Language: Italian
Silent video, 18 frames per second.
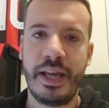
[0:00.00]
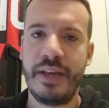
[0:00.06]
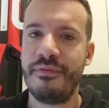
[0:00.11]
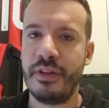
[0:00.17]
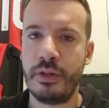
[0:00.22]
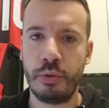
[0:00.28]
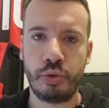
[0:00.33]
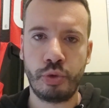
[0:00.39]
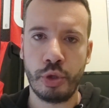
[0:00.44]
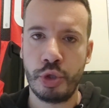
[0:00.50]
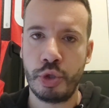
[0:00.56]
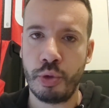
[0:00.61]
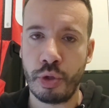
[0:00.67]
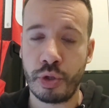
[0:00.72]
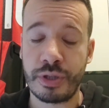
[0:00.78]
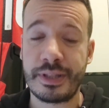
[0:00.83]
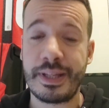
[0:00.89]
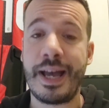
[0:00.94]
è venuto
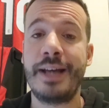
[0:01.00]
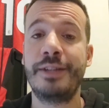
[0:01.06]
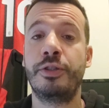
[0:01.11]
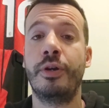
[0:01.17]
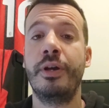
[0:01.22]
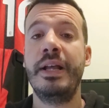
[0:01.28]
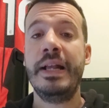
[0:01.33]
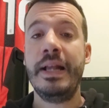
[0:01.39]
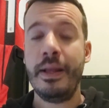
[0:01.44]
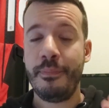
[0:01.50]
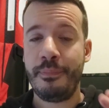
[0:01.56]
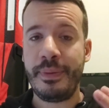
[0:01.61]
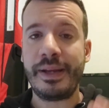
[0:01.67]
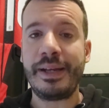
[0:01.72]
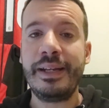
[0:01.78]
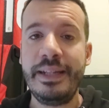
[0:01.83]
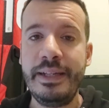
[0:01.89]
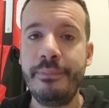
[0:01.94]
giù lo stadio
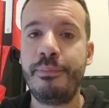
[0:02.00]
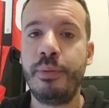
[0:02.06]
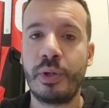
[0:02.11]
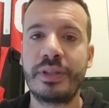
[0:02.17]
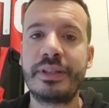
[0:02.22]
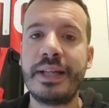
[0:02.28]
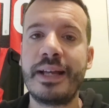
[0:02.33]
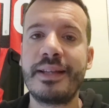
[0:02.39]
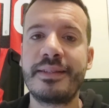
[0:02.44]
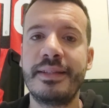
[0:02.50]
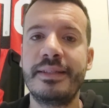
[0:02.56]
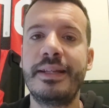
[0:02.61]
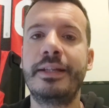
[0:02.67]
per l'importanza